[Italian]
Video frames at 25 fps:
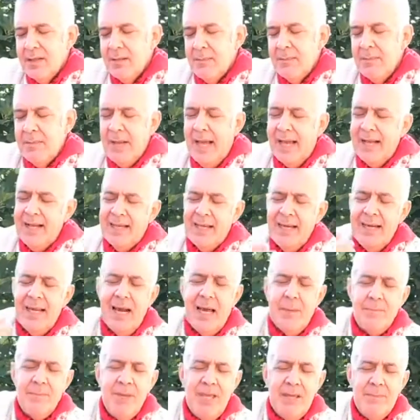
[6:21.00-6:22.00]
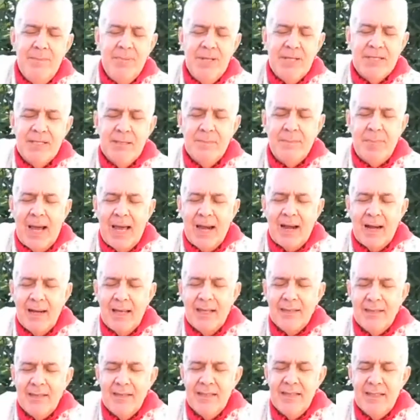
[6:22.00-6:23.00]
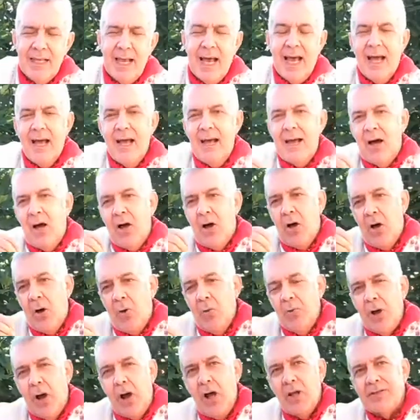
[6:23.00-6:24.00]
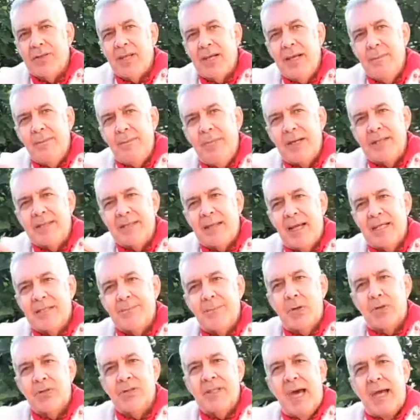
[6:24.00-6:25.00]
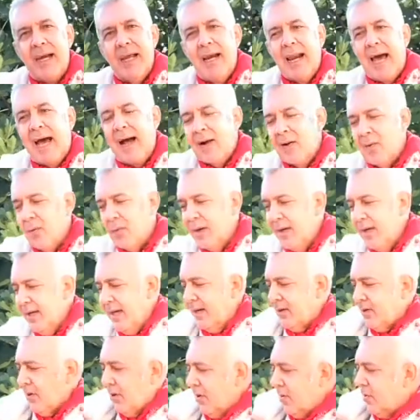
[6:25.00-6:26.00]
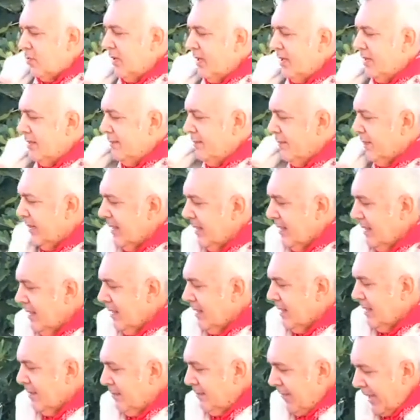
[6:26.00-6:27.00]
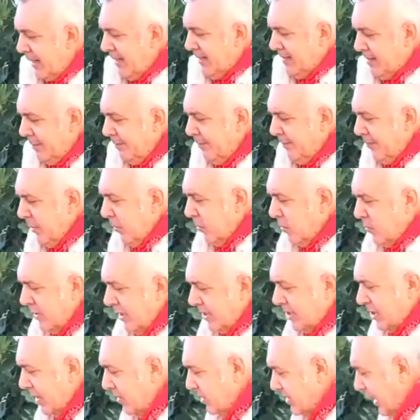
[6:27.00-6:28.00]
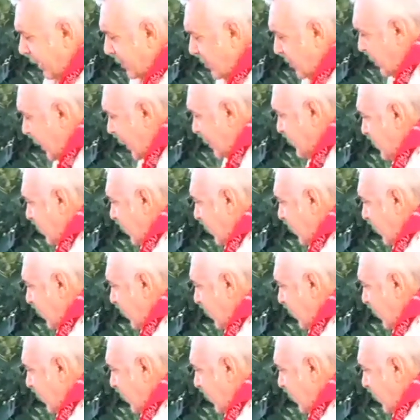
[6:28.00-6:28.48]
Anche nella Bibbia si parla di un otre per trasportare l'acqua. Eccolo qui. Ma in più c'è stato un altro